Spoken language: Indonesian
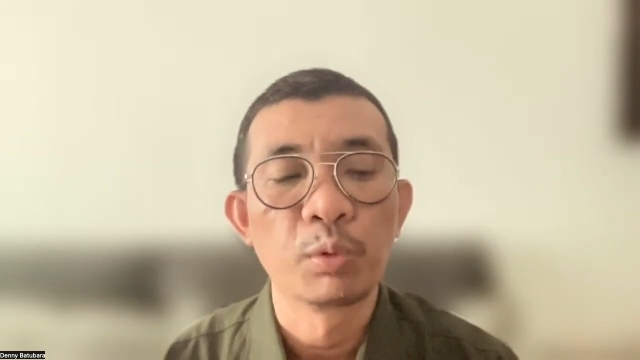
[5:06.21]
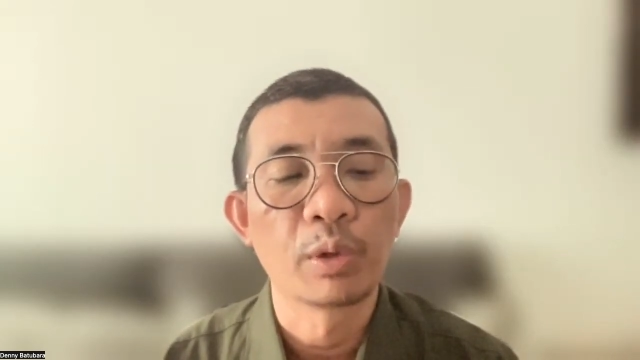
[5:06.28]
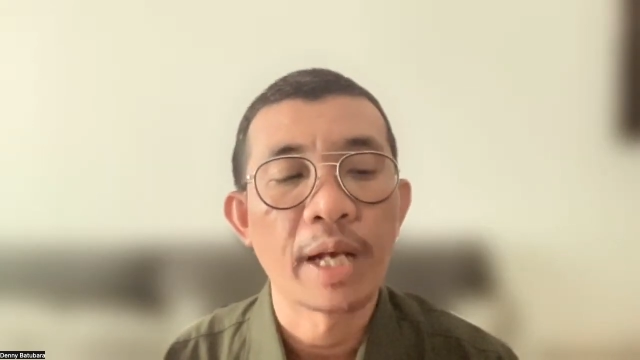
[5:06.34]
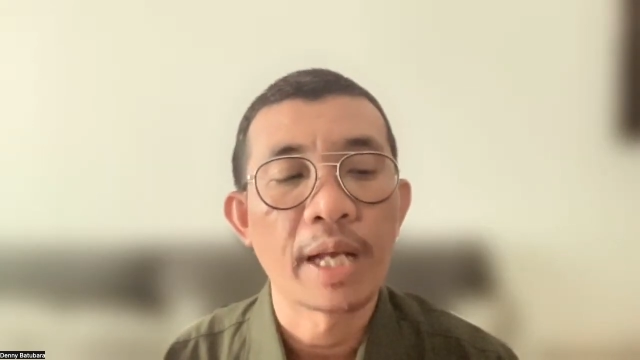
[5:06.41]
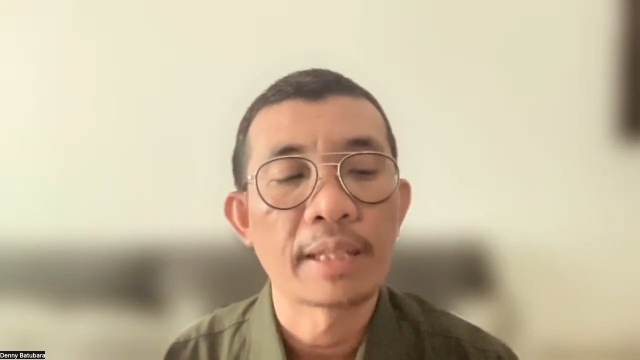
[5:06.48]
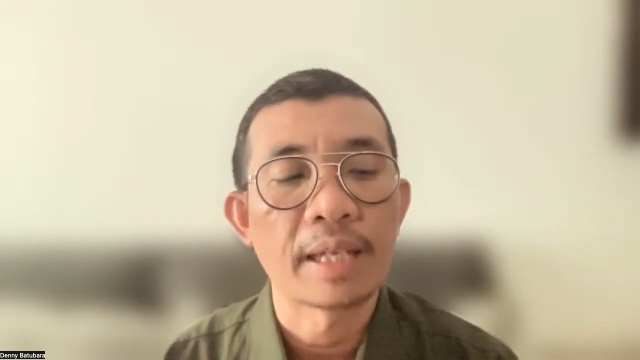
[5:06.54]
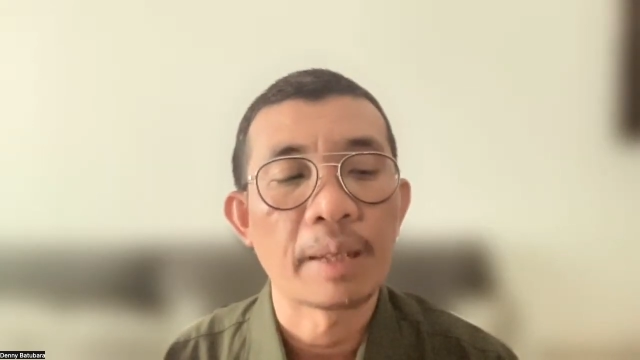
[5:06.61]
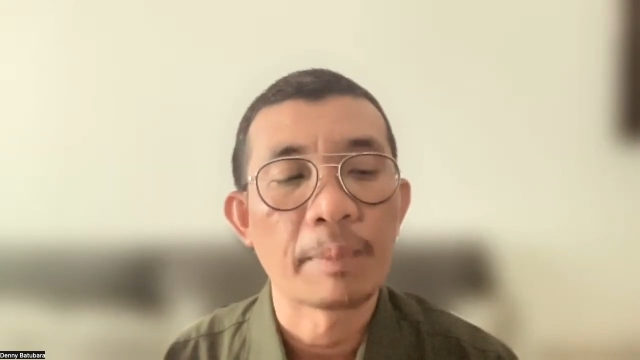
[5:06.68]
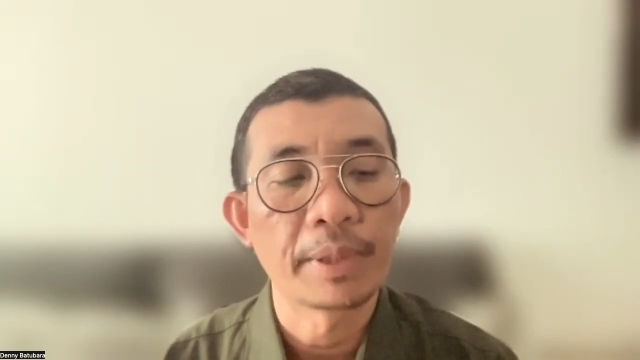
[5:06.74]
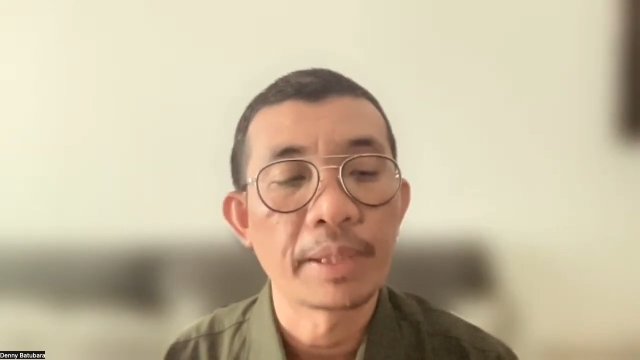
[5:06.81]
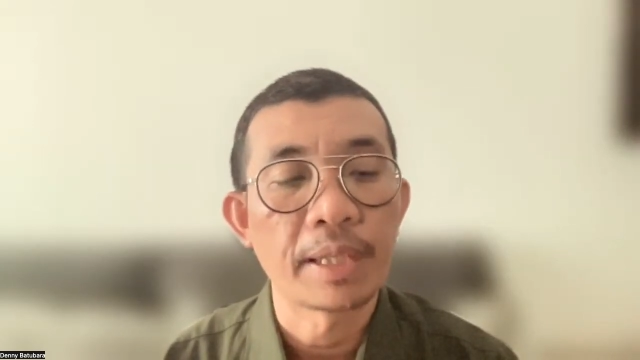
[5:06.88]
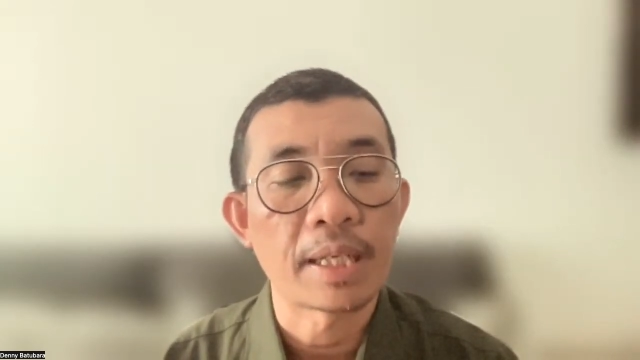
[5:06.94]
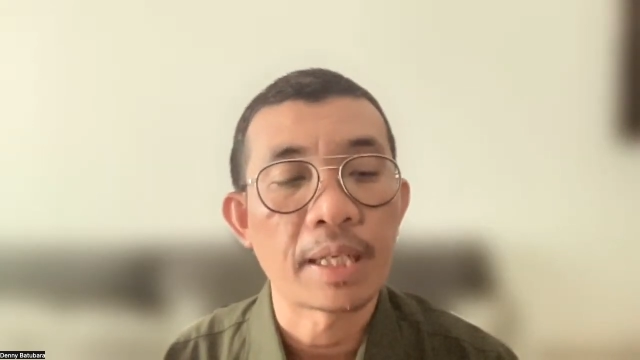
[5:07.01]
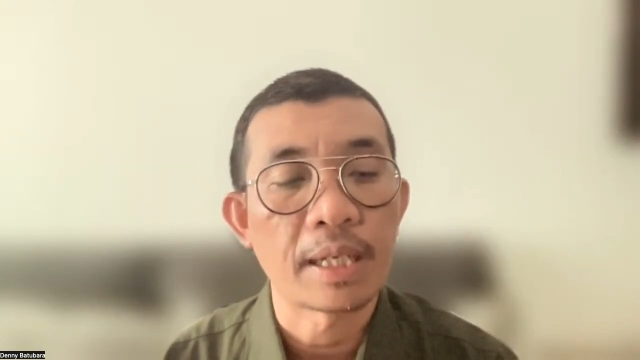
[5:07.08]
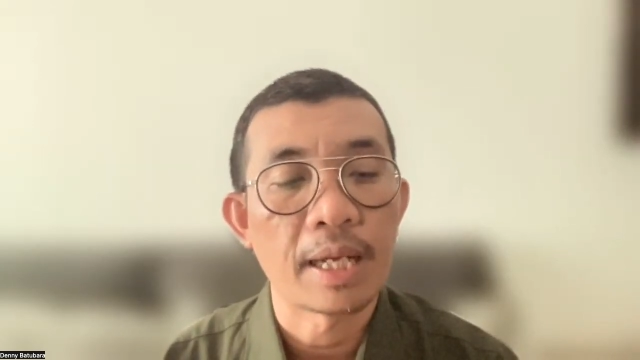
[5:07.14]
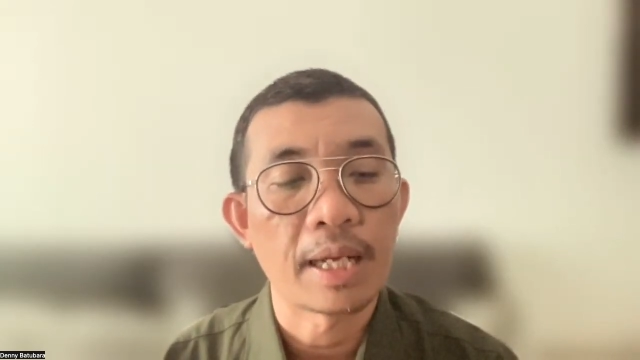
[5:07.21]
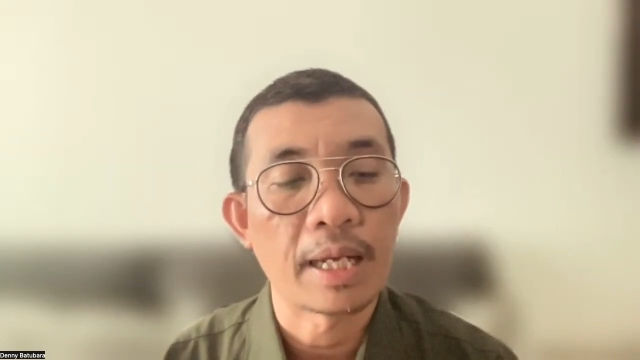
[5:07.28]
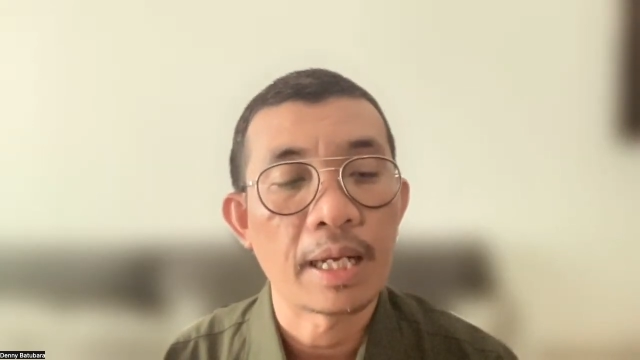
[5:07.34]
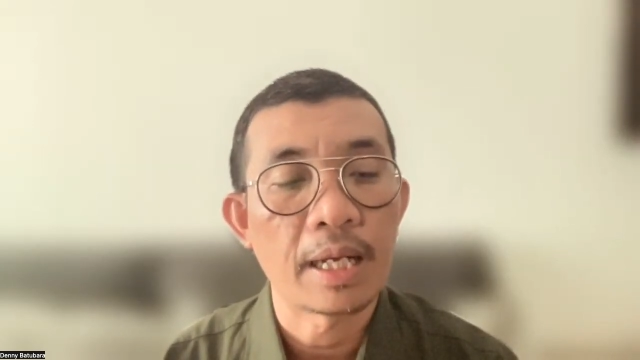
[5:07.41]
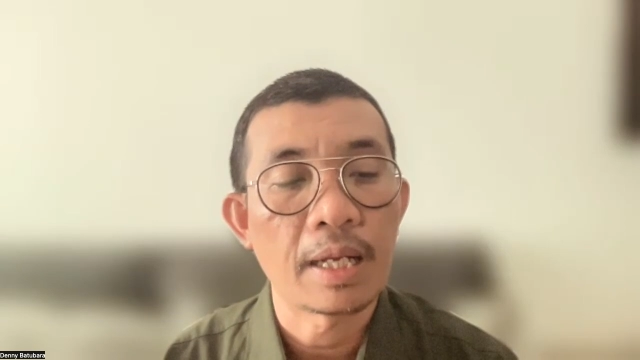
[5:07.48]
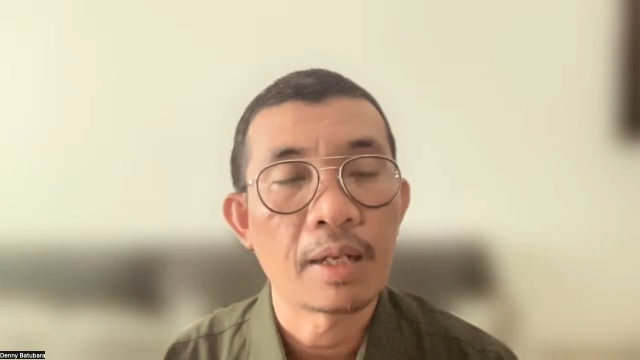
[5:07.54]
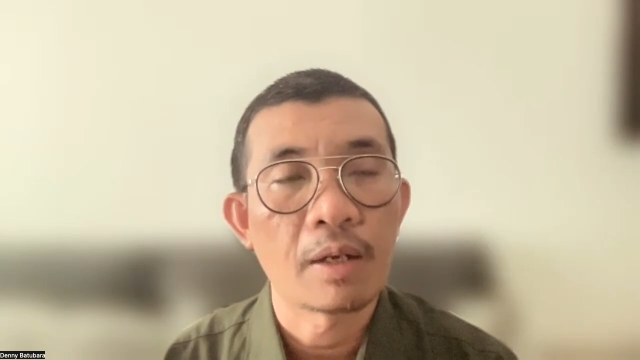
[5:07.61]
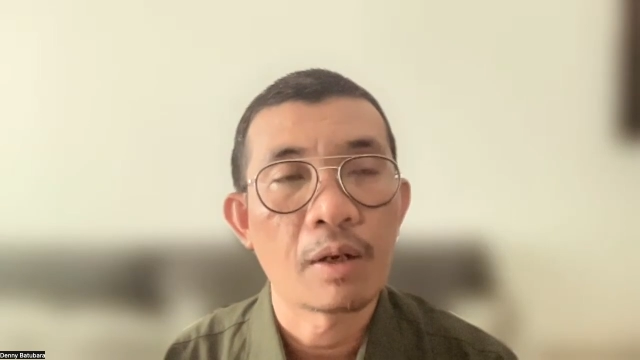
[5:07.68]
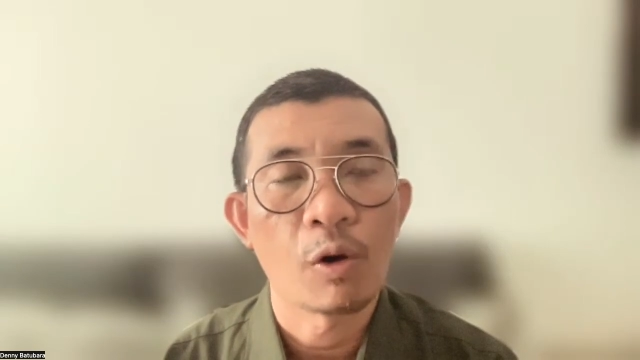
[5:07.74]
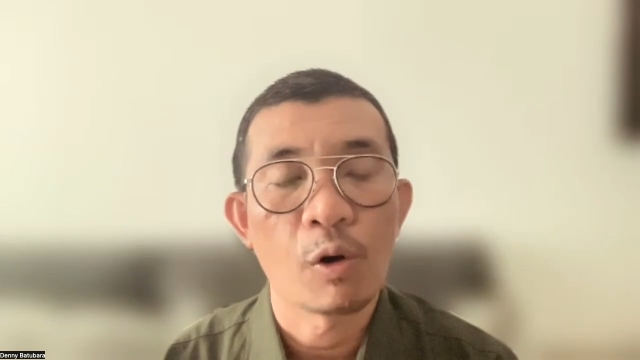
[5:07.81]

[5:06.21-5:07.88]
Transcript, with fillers: bukan, tapi karena